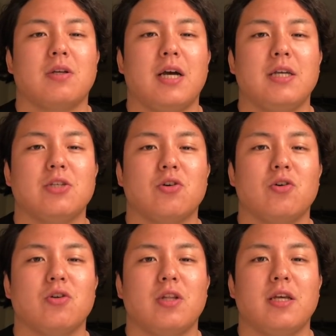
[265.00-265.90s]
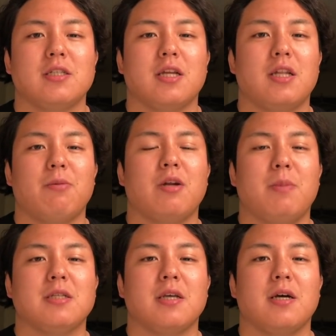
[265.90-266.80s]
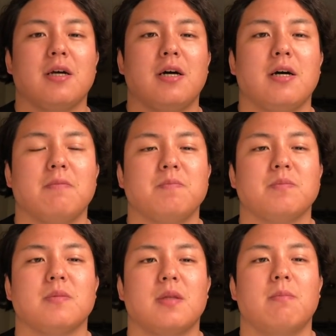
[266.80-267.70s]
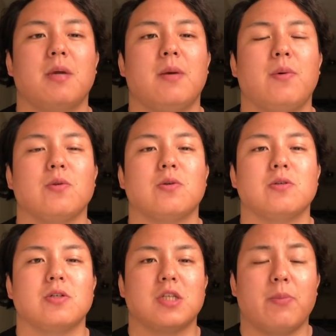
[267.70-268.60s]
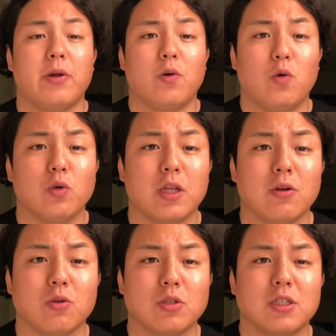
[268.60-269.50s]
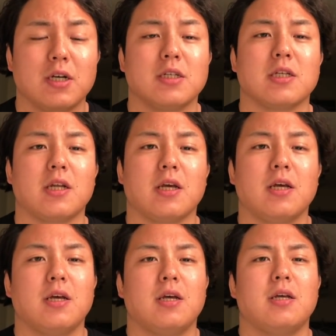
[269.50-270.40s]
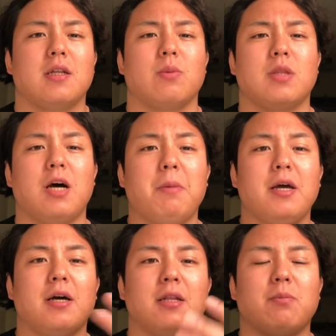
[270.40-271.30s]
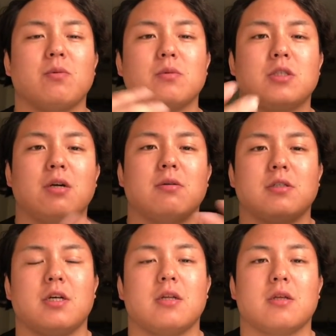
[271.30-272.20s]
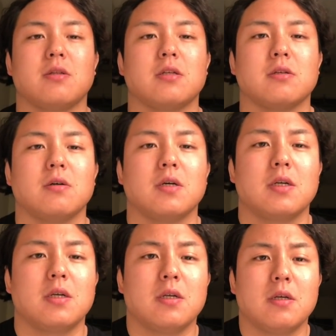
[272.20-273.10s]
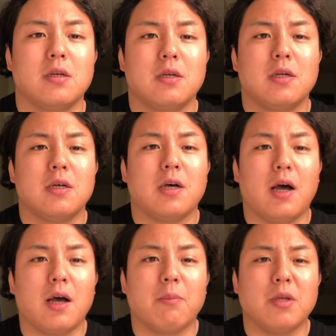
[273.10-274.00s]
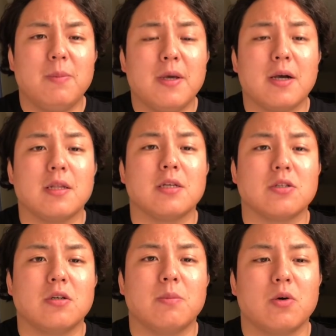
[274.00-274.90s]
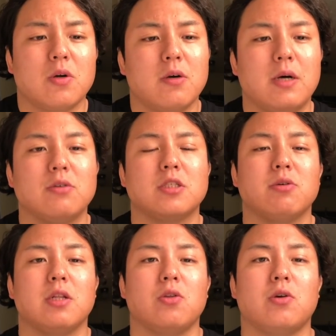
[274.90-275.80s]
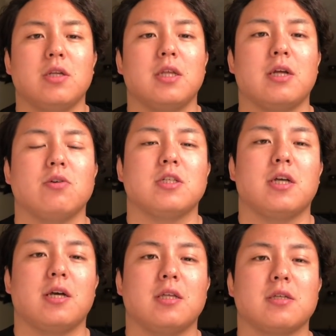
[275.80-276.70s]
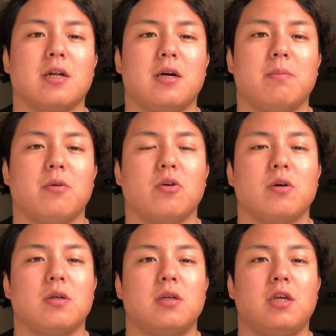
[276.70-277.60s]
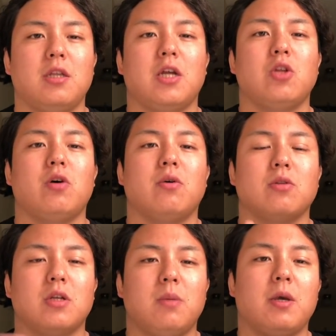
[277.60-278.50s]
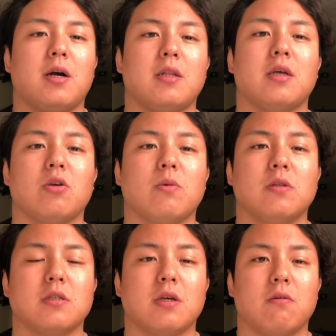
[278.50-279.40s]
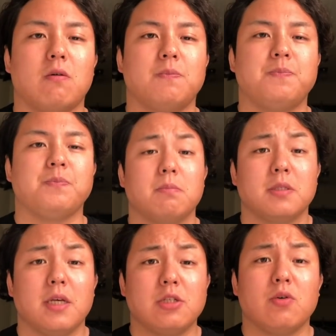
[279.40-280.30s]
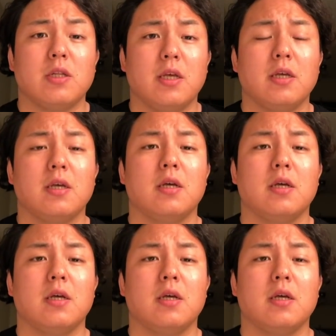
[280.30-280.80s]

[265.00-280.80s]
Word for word: 会長のね、下の名前の正也か、山本くんの下の名前の浩太のどっちかでしたね。名前がね、もうシャッフルされてるんですよ。もう意味わかんないでしょ？もうこれは内輪のノリで楽しいだけですから。もう、聞いてる人は本当に意味わかんないと思うんですけど、最初はね、